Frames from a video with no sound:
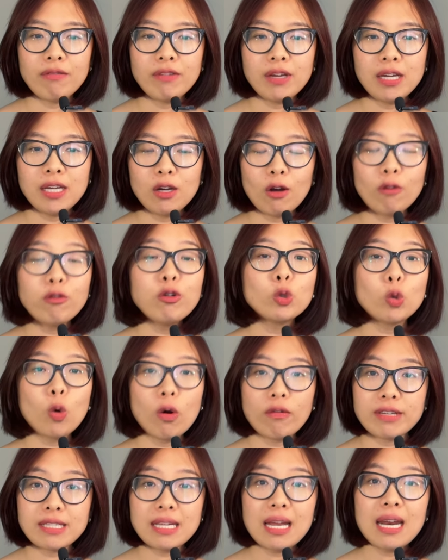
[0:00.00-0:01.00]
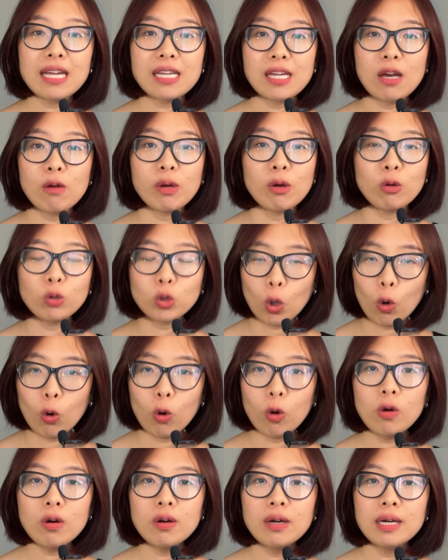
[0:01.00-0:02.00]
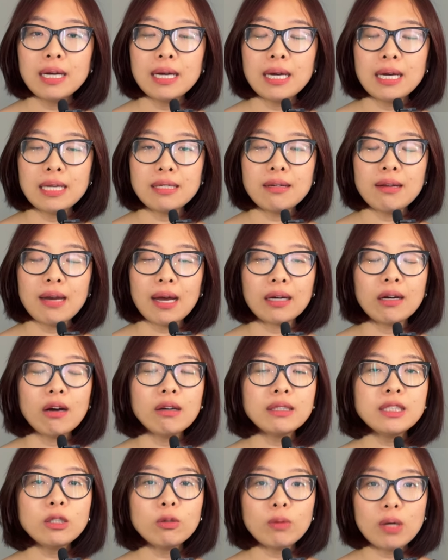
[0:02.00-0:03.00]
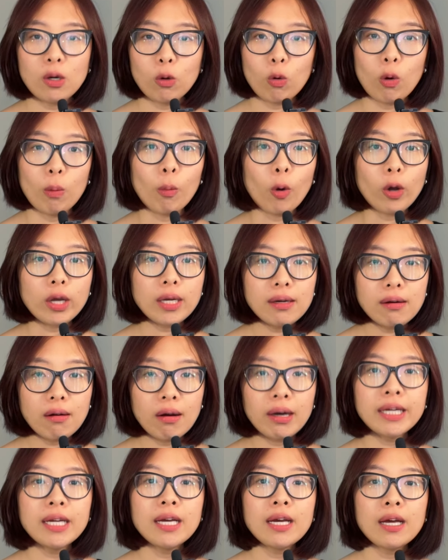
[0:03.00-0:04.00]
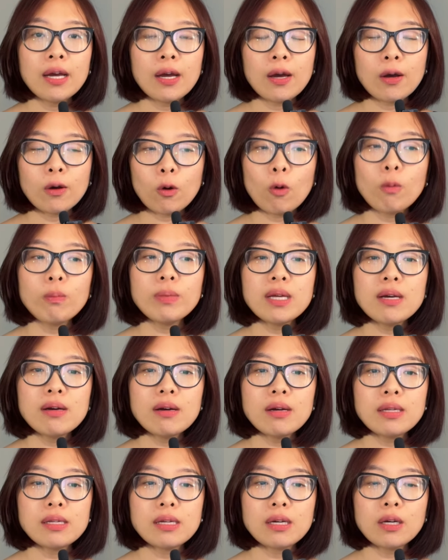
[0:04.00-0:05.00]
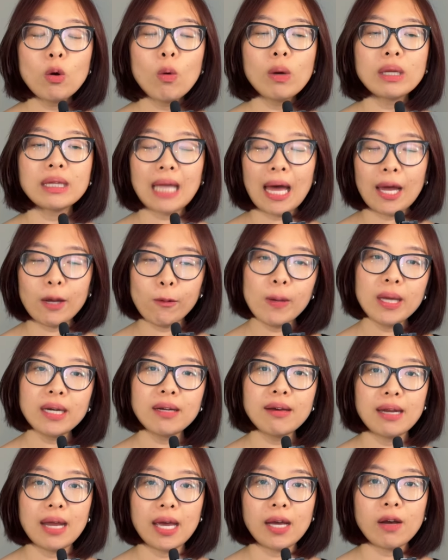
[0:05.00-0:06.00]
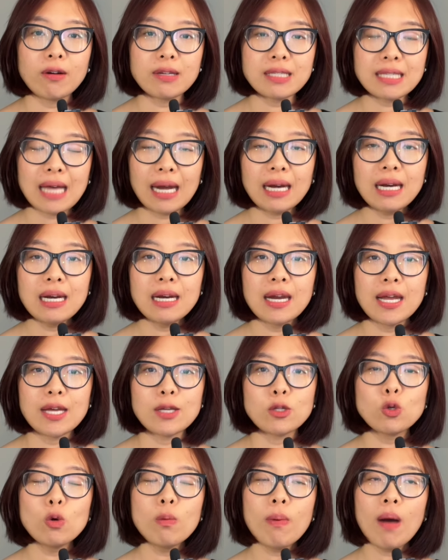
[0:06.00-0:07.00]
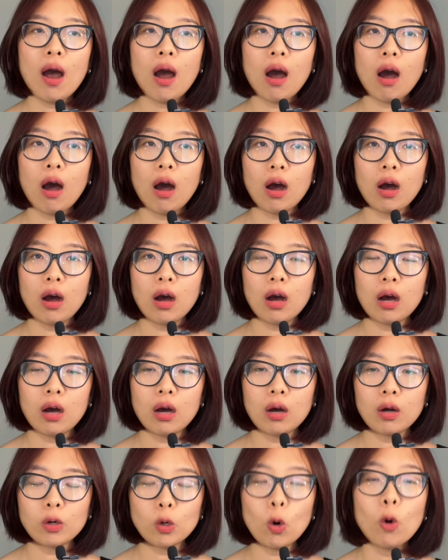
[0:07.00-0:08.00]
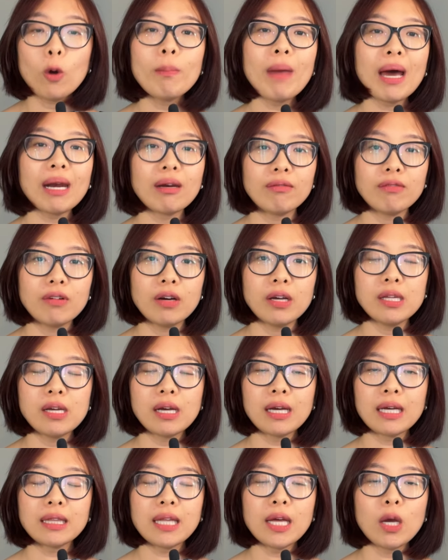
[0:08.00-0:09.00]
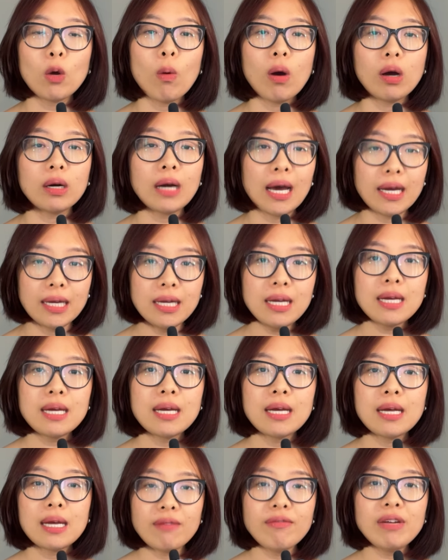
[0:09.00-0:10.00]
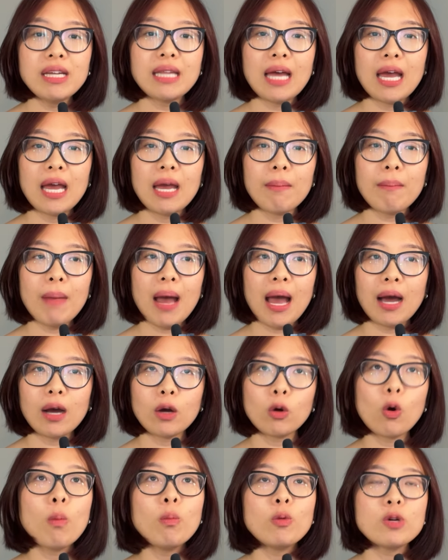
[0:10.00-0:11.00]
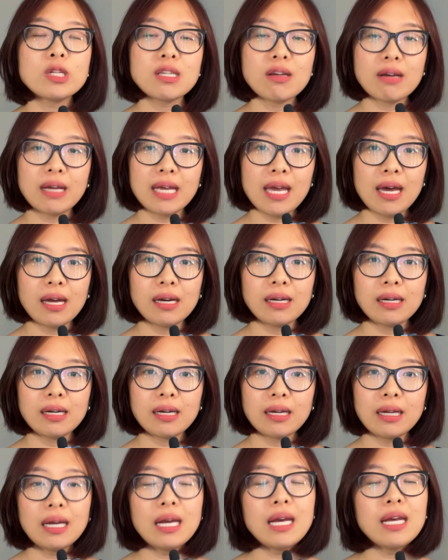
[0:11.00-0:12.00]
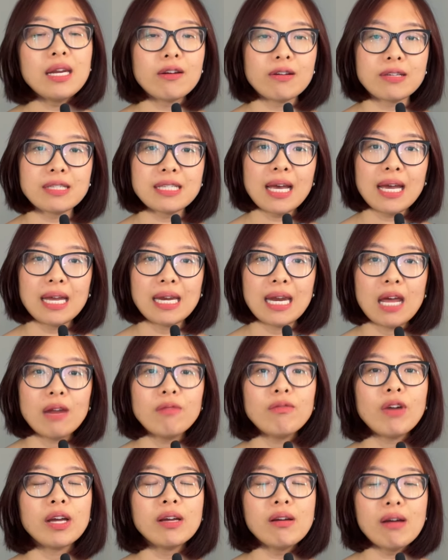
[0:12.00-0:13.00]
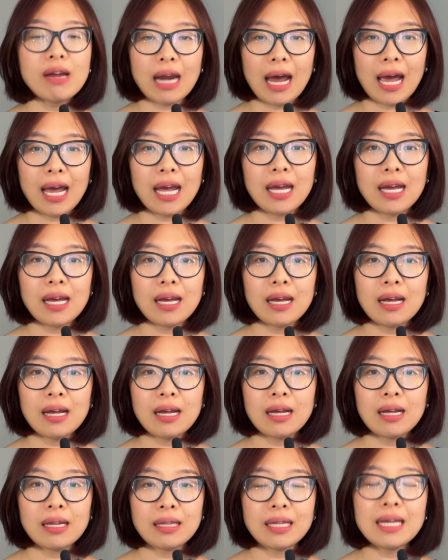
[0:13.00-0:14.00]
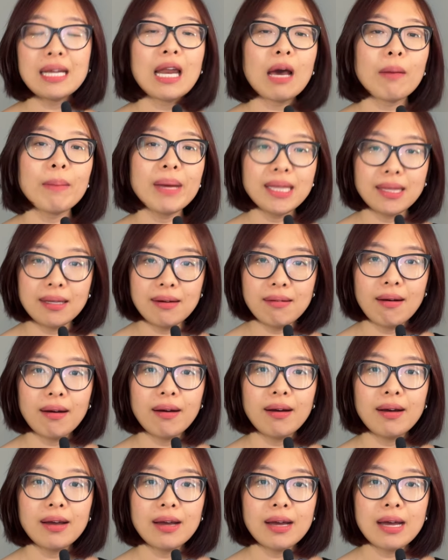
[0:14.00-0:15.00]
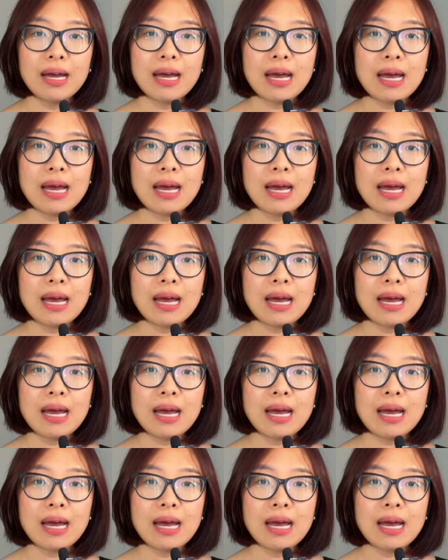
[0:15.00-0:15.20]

Bởi vì nó phụ thuộc vào rất là nhiều yếu tố như là ngưỡng chịu đựng của mỗi người, cũng như những nguồn tài nguyên người đấy có sẵn để giúp họ đối mặt với những cái tình huống đấy. Chính vì thế mà cùng một sự kiện khi nó xảy đến với người này thì là bình thường,